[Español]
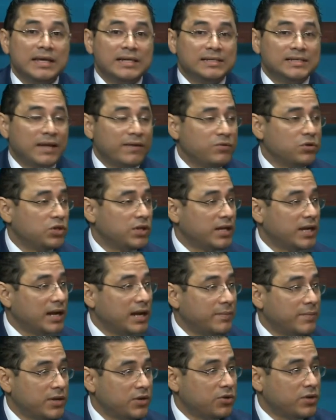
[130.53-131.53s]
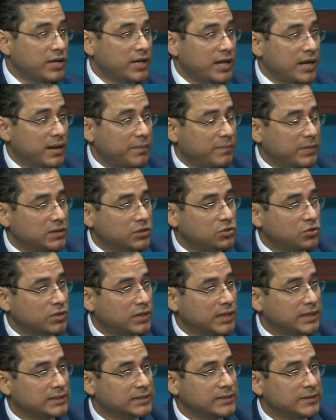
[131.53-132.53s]
¿Sabe usted que la mayoría de las
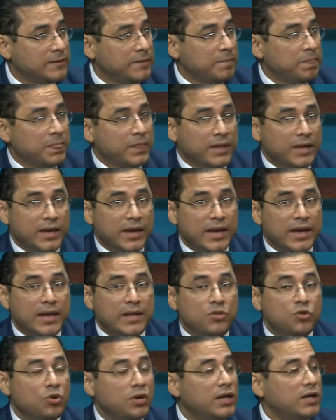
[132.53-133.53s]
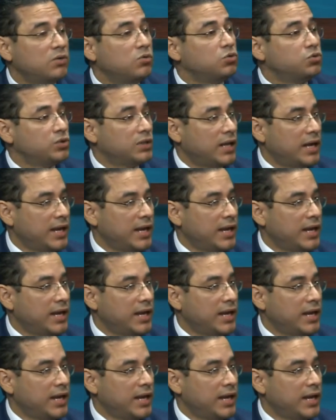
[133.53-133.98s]
personas eh, no le gusta